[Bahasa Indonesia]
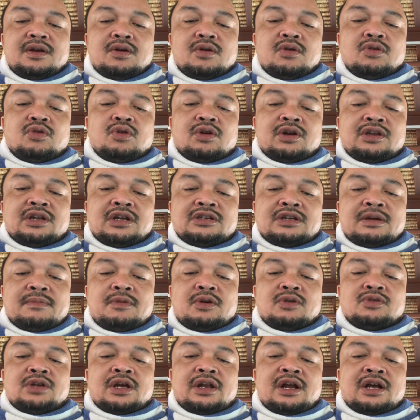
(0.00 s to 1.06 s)
untuk
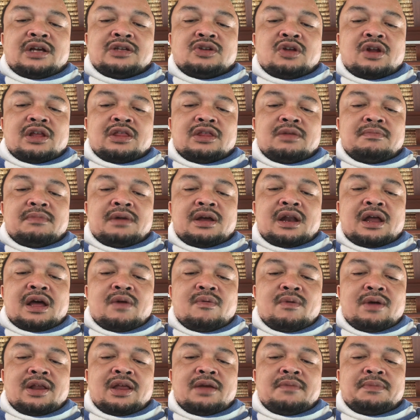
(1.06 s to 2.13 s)
kerjasama usaha dengan seorang teman
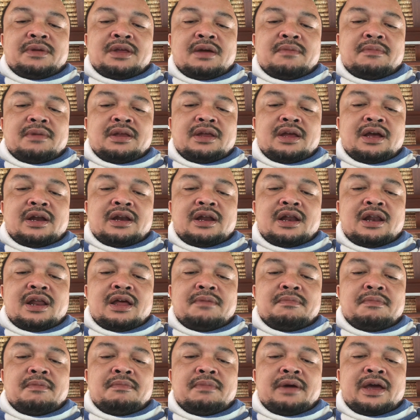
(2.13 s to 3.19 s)
awalnya pinjamannya adalah
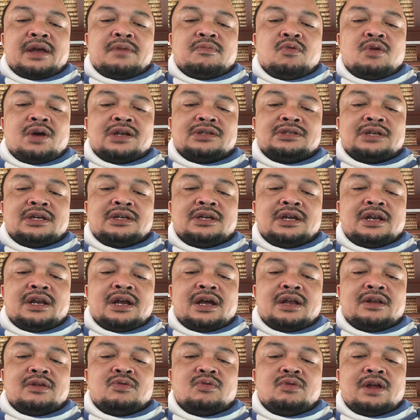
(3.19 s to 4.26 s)
membayar bunga saja
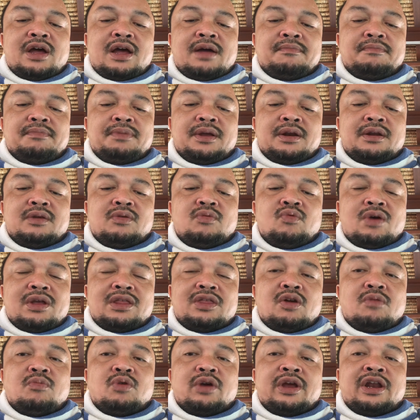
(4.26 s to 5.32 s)
dengan sudah hampir dua
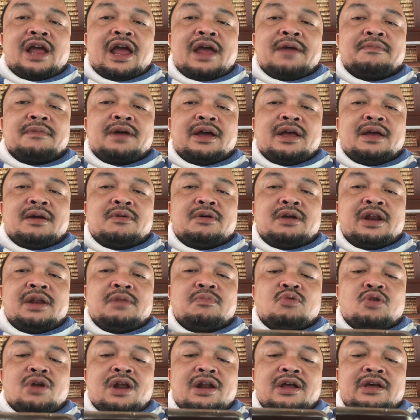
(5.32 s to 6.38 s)
tahun mungkin KMK ya
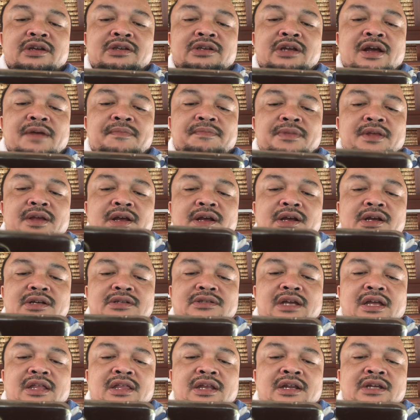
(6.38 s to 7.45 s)
modal kerja
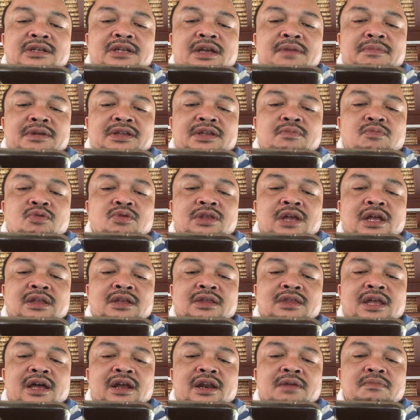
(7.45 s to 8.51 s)
saat ini saya masih buta
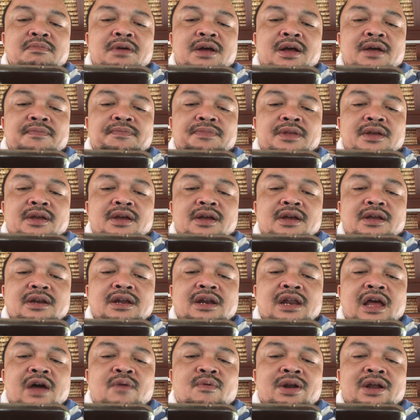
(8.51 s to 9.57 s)
tentang riba
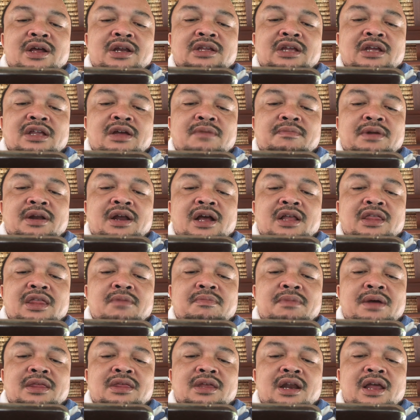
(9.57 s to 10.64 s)
dari awal kerjasama dengan
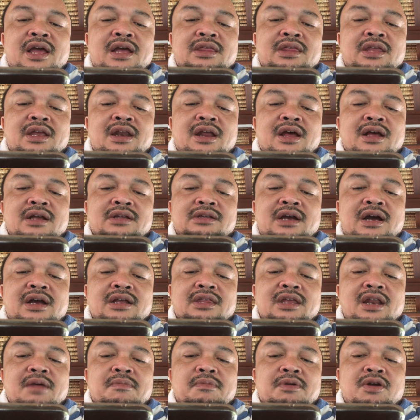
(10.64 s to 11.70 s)
teman terlihat tidak
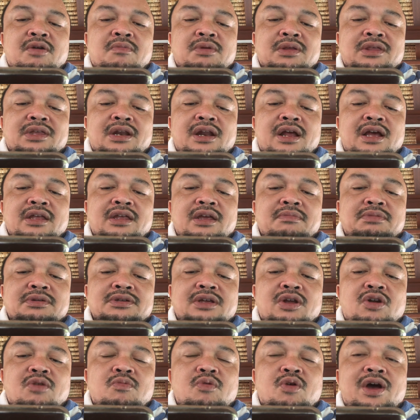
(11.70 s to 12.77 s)
sangat tidak berkompeten hanya
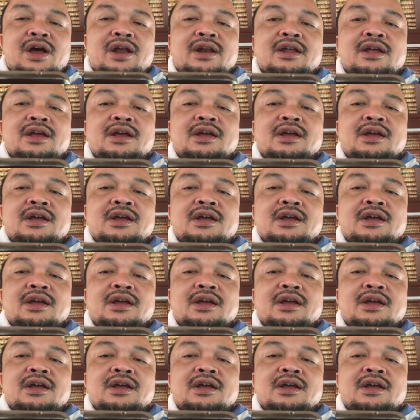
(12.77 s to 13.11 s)
besar omongan